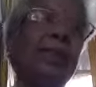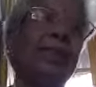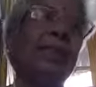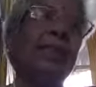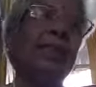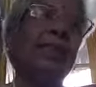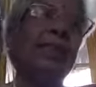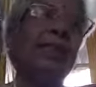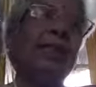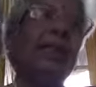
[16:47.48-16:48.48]
रहेगी
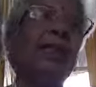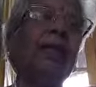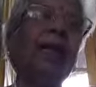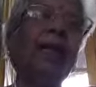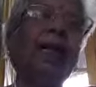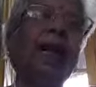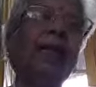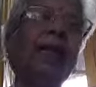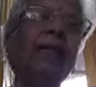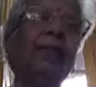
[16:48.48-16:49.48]
अगर
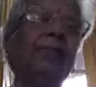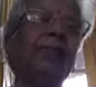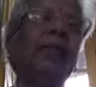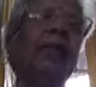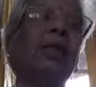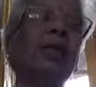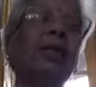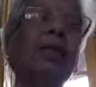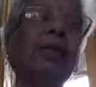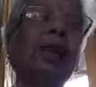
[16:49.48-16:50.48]
ग्यारह
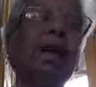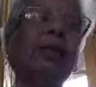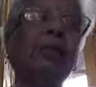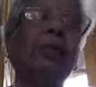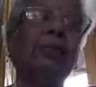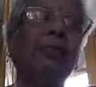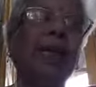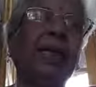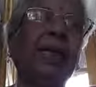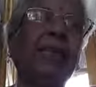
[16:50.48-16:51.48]
अक्षर का आप छंद
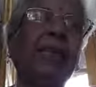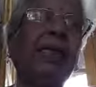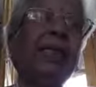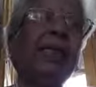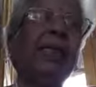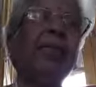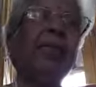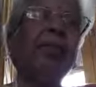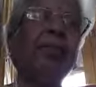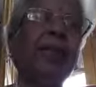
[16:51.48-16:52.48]
बना रहे हैं
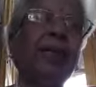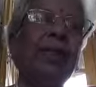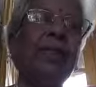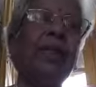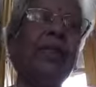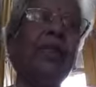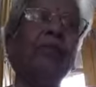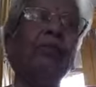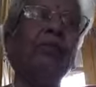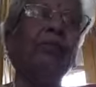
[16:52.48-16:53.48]
तो पहले
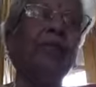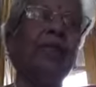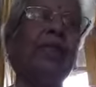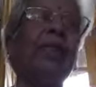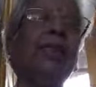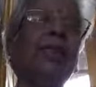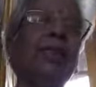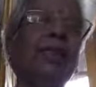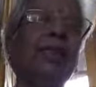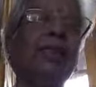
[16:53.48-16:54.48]
दूसरे
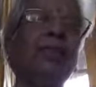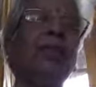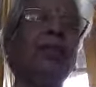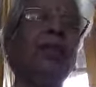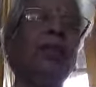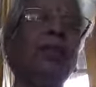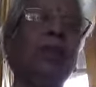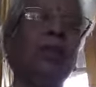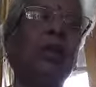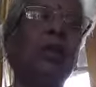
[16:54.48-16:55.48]
तीसरे और
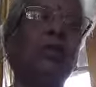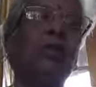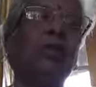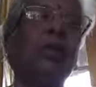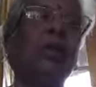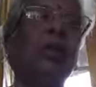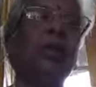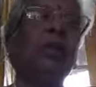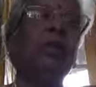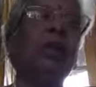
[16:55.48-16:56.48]
चौदह चौथे
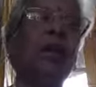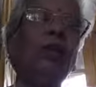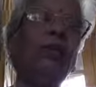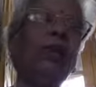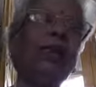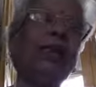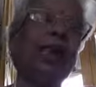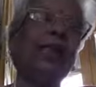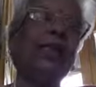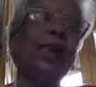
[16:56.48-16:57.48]
चारों में
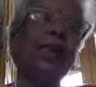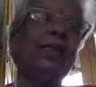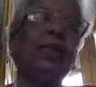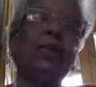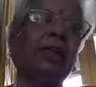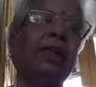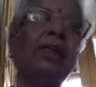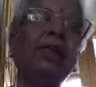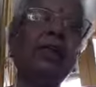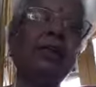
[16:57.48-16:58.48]
ग्यारह ग्यारह अक्षर
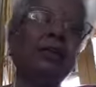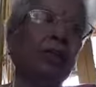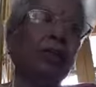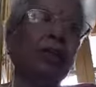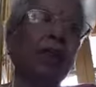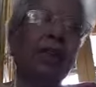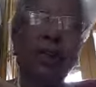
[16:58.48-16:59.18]
ही होंगे